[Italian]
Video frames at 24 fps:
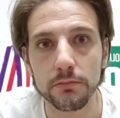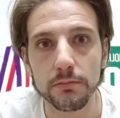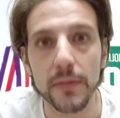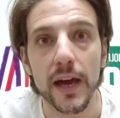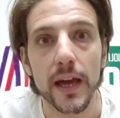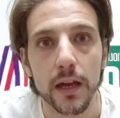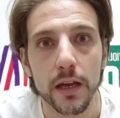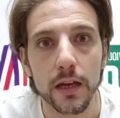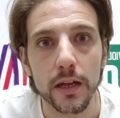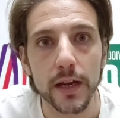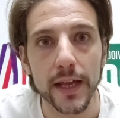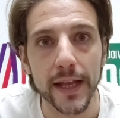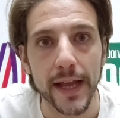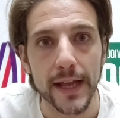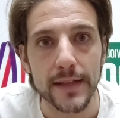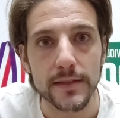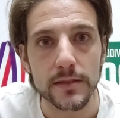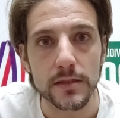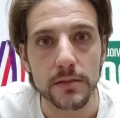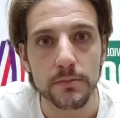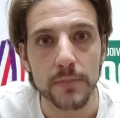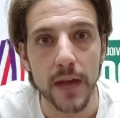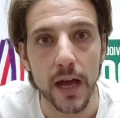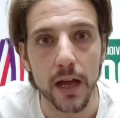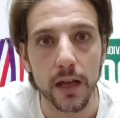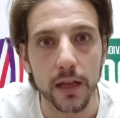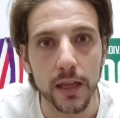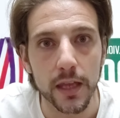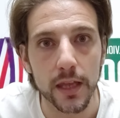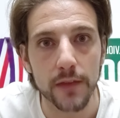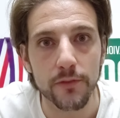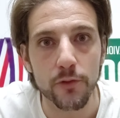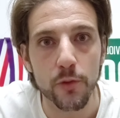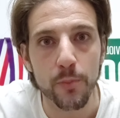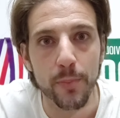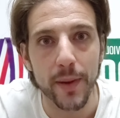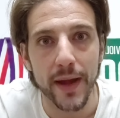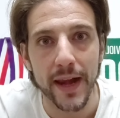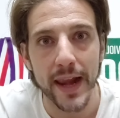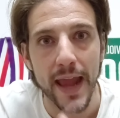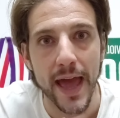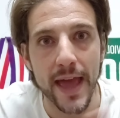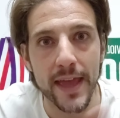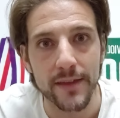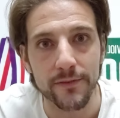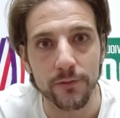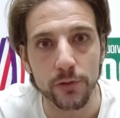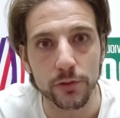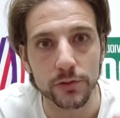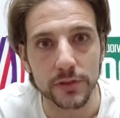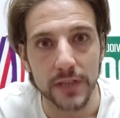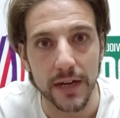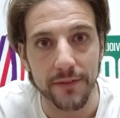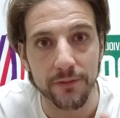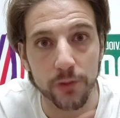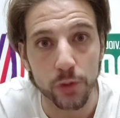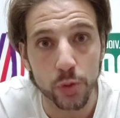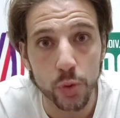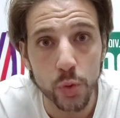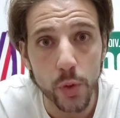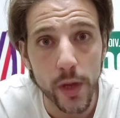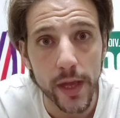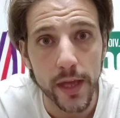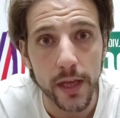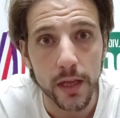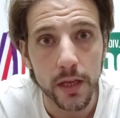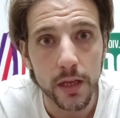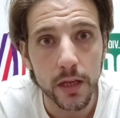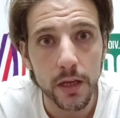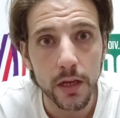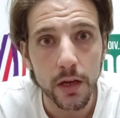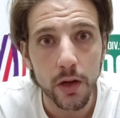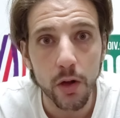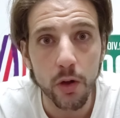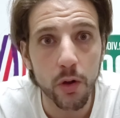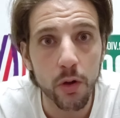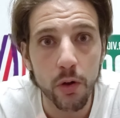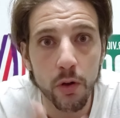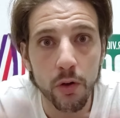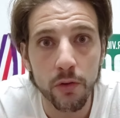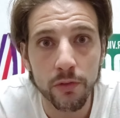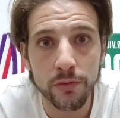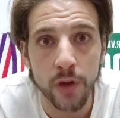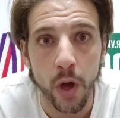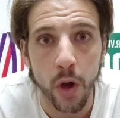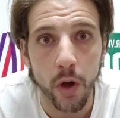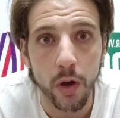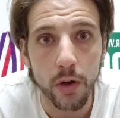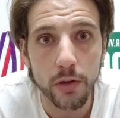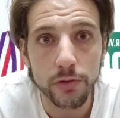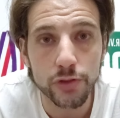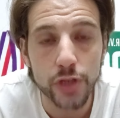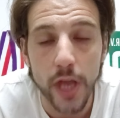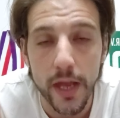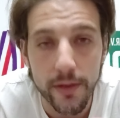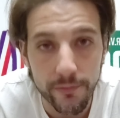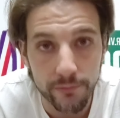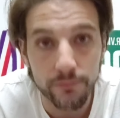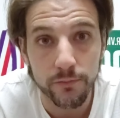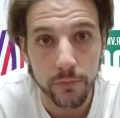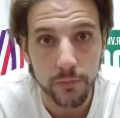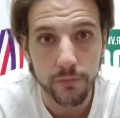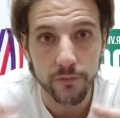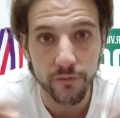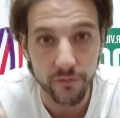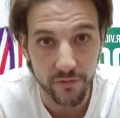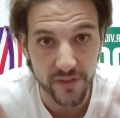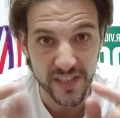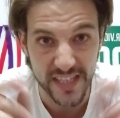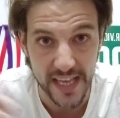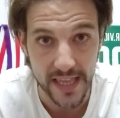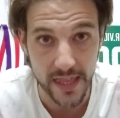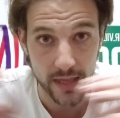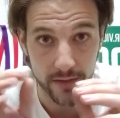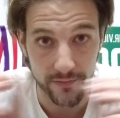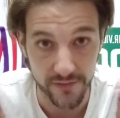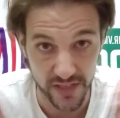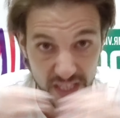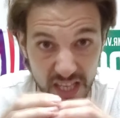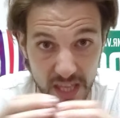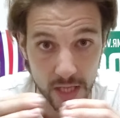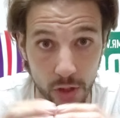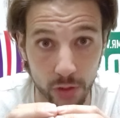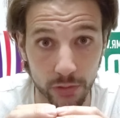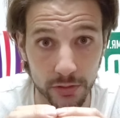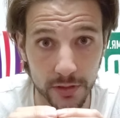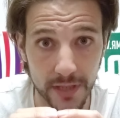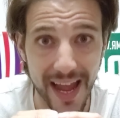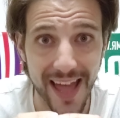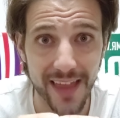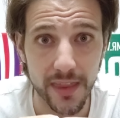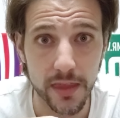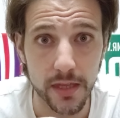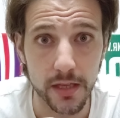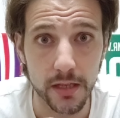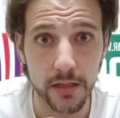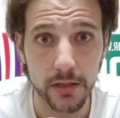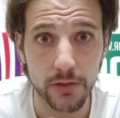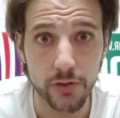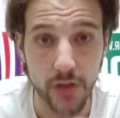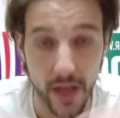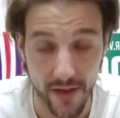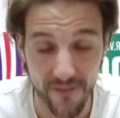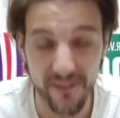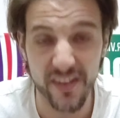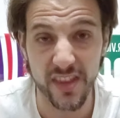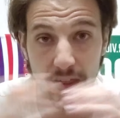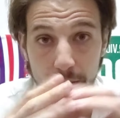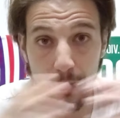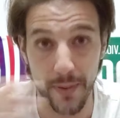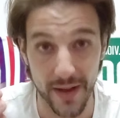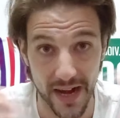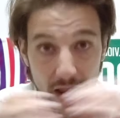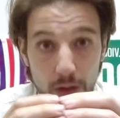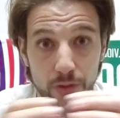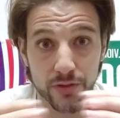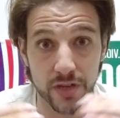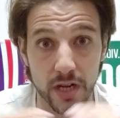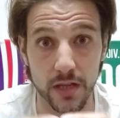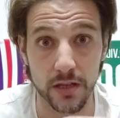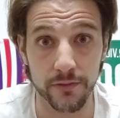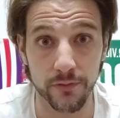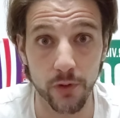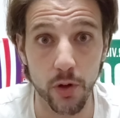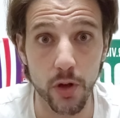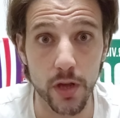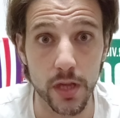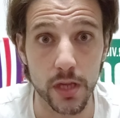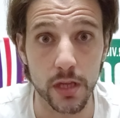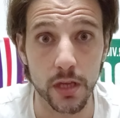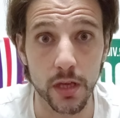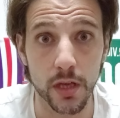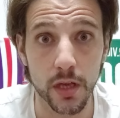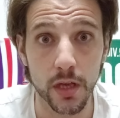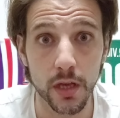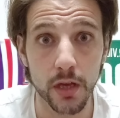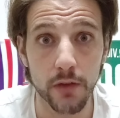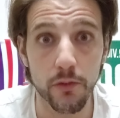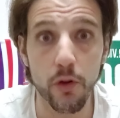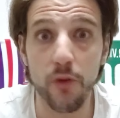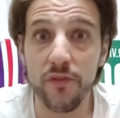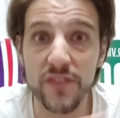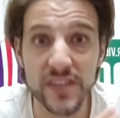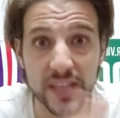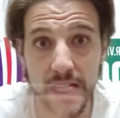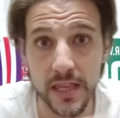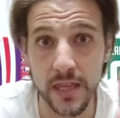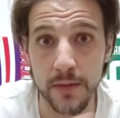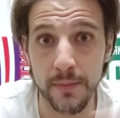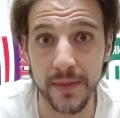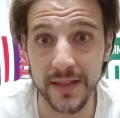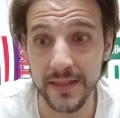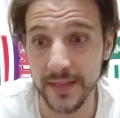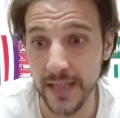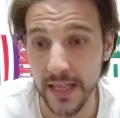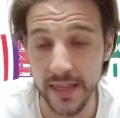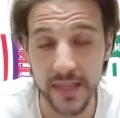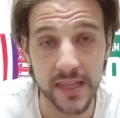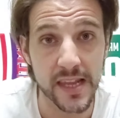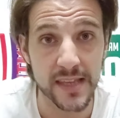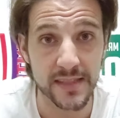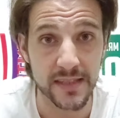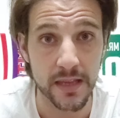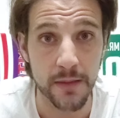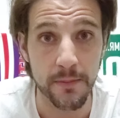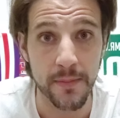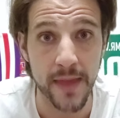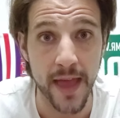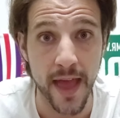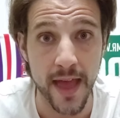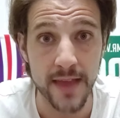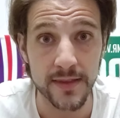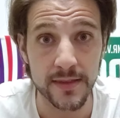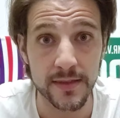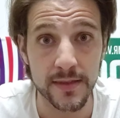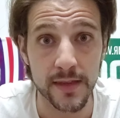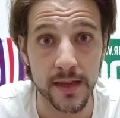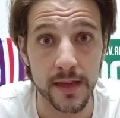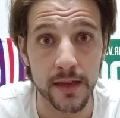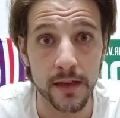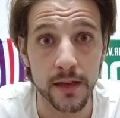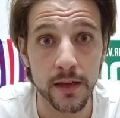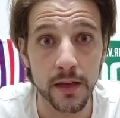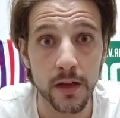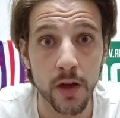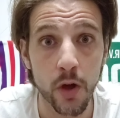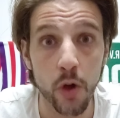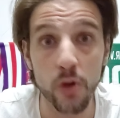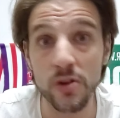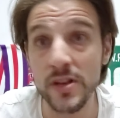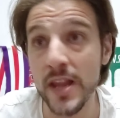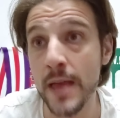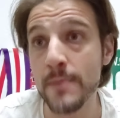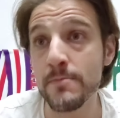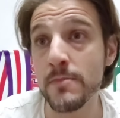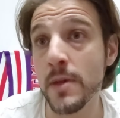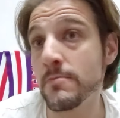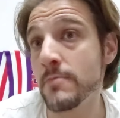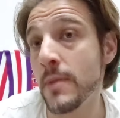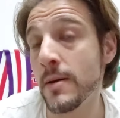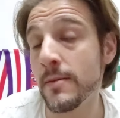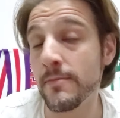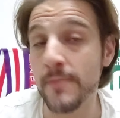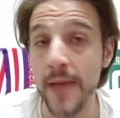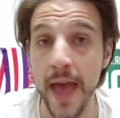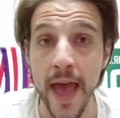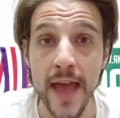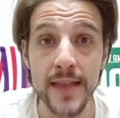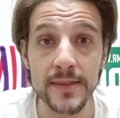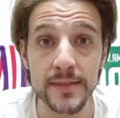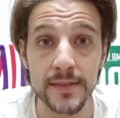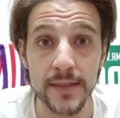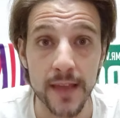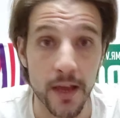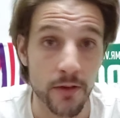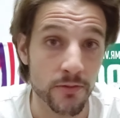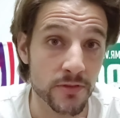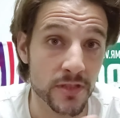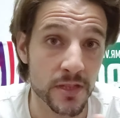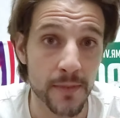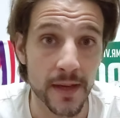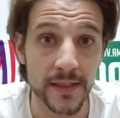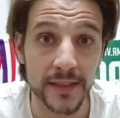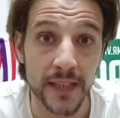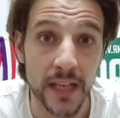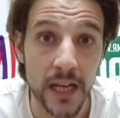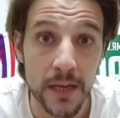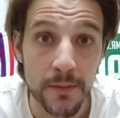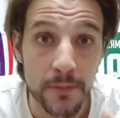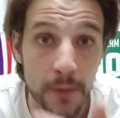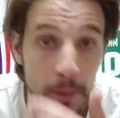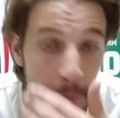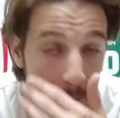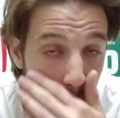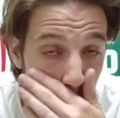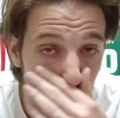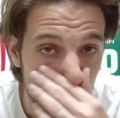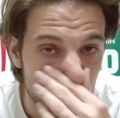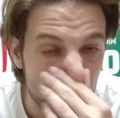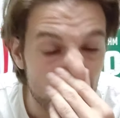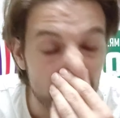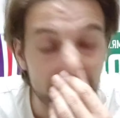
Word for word: Ma, ragazzi, ma che vuoi parlare tra voi due? O no? Cioè, vi siete, vi siete incontrati? Cioè, avete parlato tra di voi? O vi siete mandati gli sms? o gli MMS che non si mandano nemmeno più.